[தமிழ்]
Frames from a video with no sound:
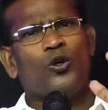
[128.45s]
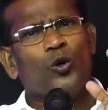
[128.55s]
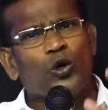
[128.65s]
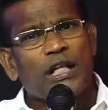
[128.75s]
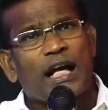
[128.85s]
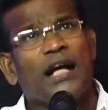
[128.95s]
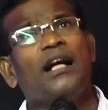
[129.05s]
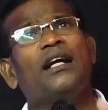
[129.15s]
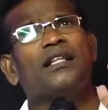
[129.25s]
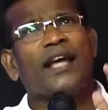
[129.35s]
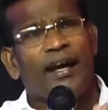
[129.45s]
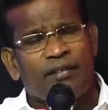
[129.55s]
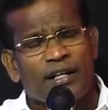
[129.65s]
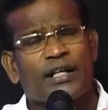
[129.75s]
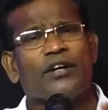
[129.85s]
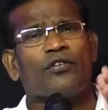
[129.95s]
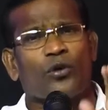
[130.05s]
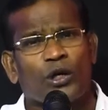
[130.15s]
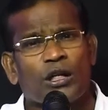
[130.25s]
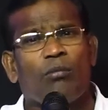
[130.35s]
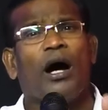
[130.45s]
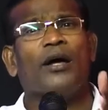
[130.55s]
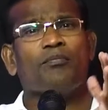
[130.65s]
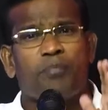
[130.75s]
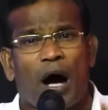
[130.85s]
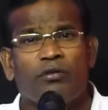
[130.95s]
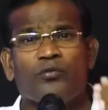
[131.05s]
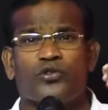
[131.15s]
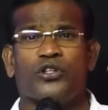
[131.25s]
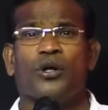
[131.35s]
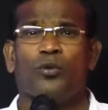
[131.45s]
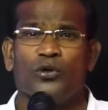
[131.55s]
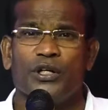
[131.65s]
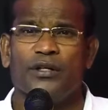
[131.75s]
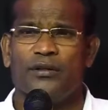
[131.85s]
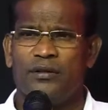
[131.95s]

யூதர்கள் தேவனுக்கு விரோதமாய் பாவம் செய்தபோது